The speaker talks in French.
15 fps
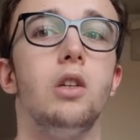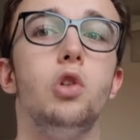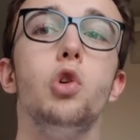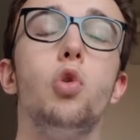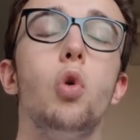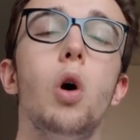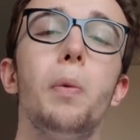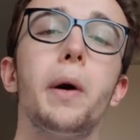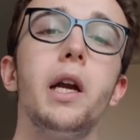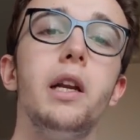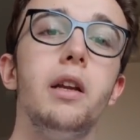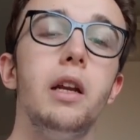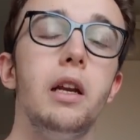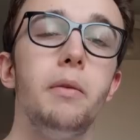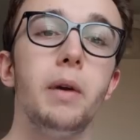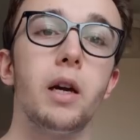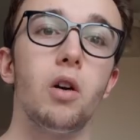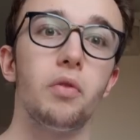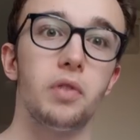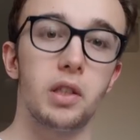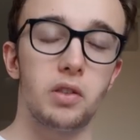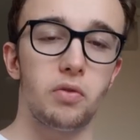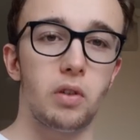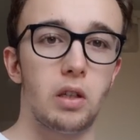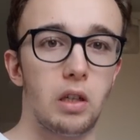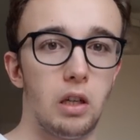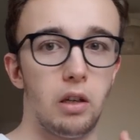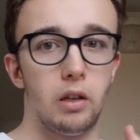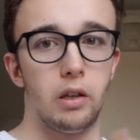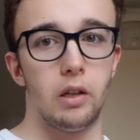Du coup après les, les mecs en face, enfin
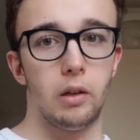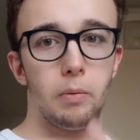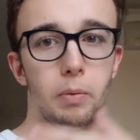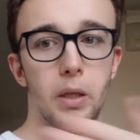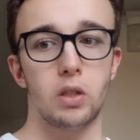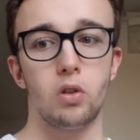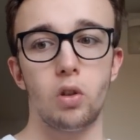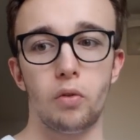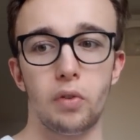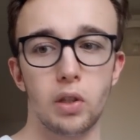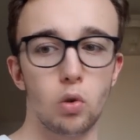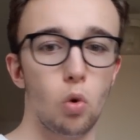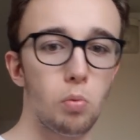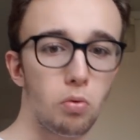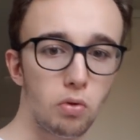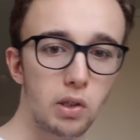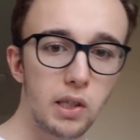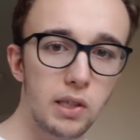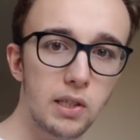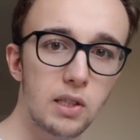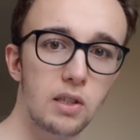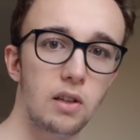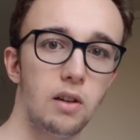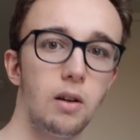les, personnes en face rebondissent.